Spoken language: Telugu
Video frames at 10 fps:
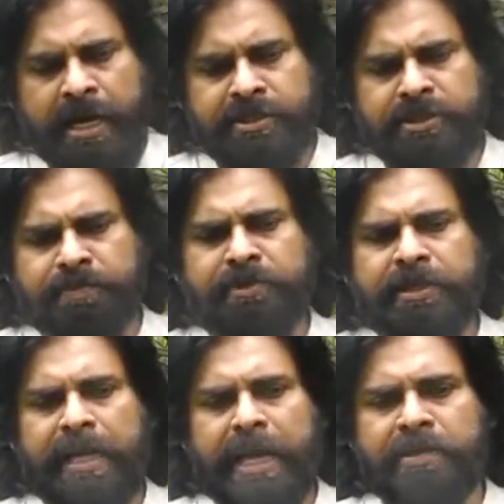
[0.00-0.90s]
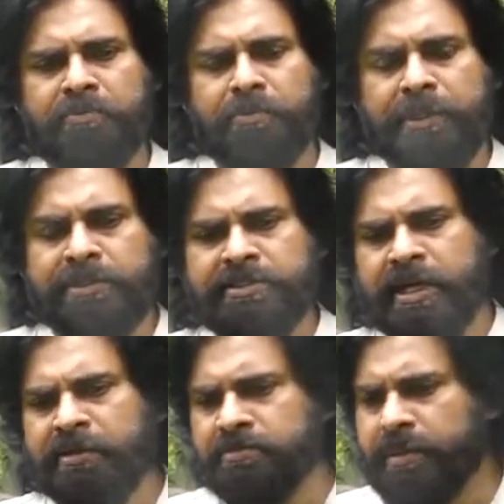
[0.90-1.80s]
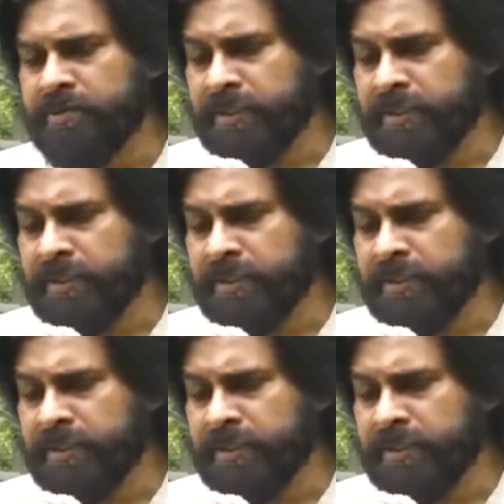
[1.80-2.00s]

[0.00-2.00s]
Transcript: అని చెప్పి ఆయన పదజాలం మేబీ